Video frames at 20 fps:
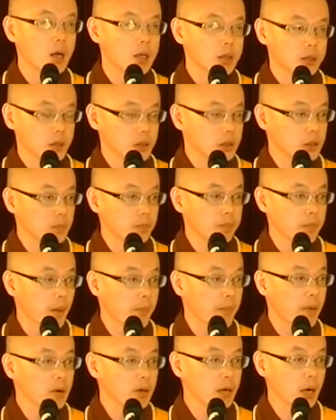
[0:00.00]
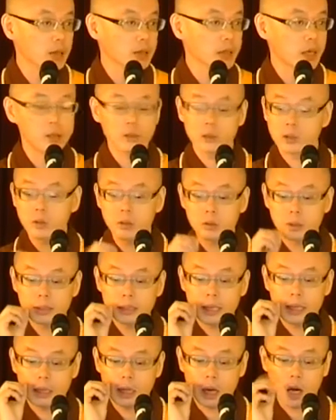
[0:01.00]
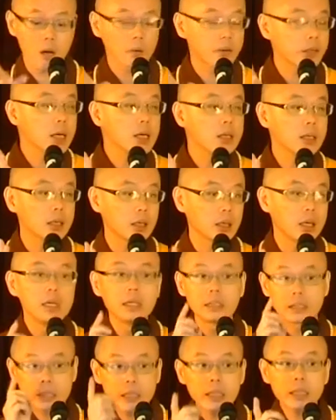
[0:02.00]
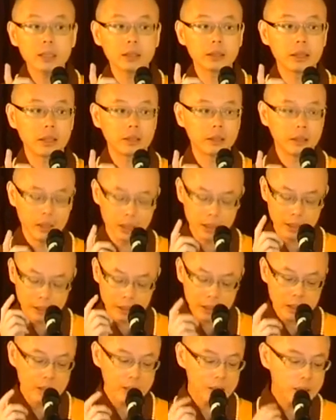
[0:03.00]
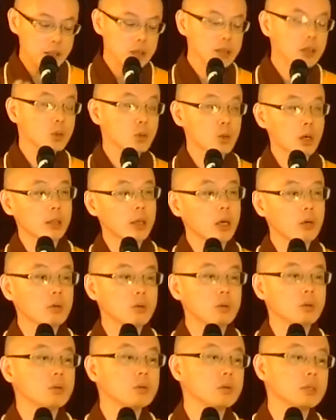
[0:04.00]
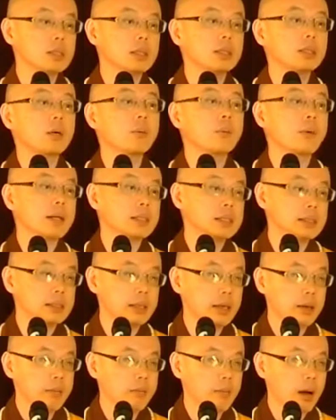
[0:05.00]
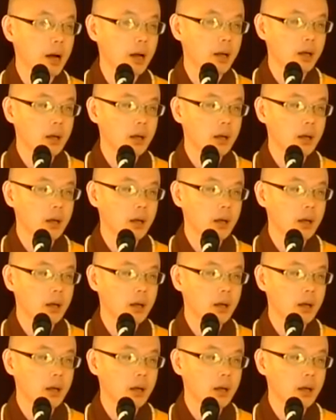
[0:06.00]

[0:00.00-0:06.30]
其实帕崩卡禅师就是在考验你这个人，你真正抓到修行的关键嘛？